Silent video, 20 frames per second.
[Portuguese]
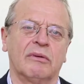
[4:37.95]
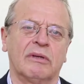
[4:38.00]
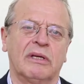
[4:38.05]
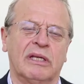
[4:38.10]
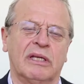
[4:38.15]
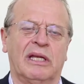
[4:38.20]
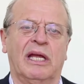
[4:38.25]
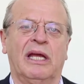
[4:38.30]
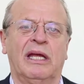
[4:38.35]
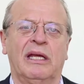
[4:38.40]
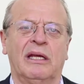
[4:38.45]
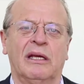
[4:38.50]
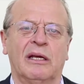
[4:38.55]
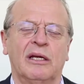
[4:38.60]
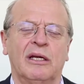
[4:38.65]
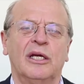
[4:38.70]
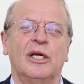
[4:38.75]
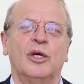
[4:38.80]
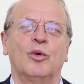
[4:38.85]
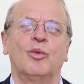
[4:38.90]
que tem
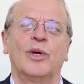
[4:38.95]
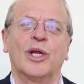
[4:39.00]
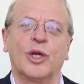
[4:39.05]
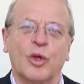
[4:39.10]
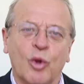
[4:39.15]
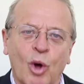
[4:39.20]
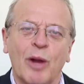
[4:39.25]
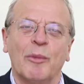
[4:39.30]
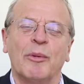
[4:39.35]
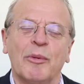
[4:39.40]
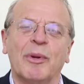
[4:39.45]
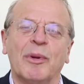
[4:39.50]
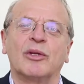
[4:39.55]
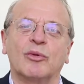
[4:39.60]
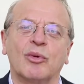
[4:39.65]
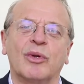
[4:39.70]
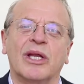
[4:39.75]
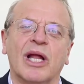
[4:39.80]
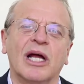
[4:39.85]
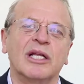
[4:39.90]
uma enorme
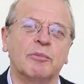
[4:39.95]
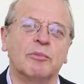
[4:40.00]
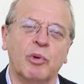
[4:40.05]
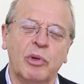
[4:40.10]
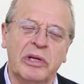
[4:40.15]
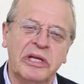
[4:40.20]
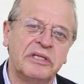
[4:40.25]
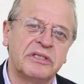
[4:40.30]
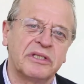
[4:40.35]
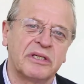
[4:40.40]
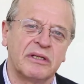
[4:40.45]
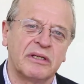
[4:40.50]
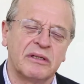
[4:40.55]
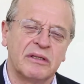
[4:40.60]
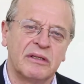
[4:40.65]
maturidade política